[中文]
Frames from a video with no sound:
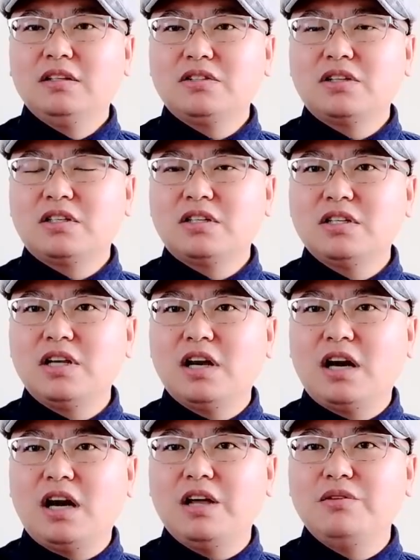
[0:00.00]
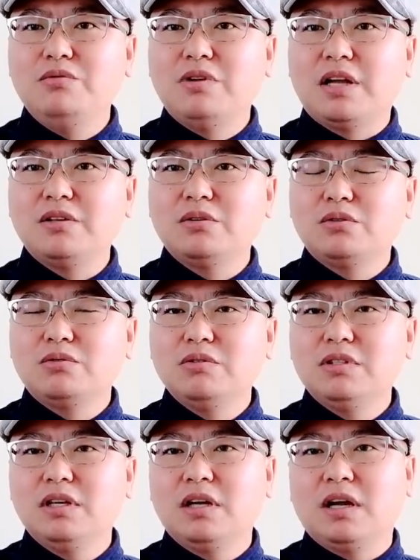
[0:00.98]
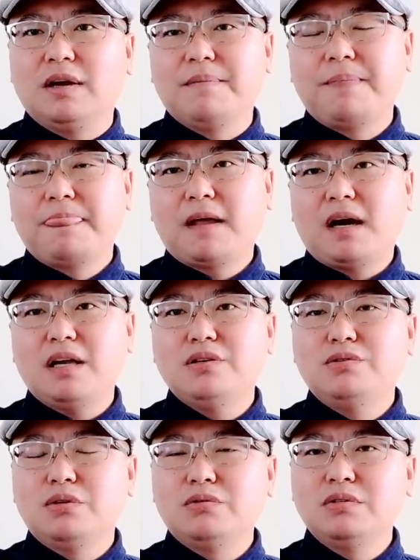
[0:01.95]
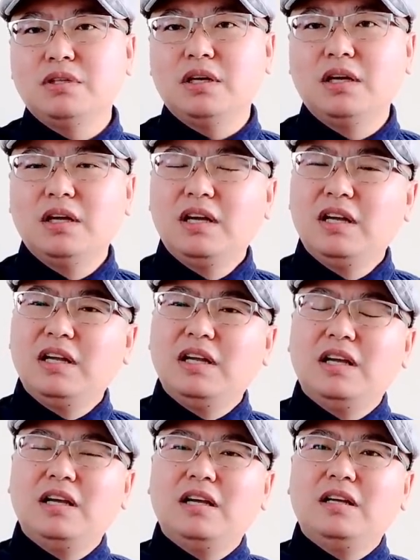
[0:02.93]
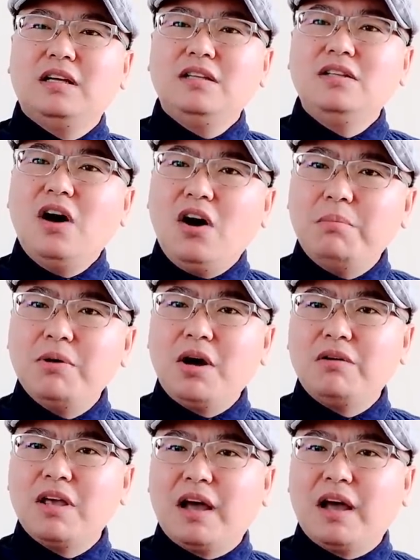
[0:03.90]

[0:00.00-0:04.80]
那是世界汉语研究的中心了，汉学中心了。你要不要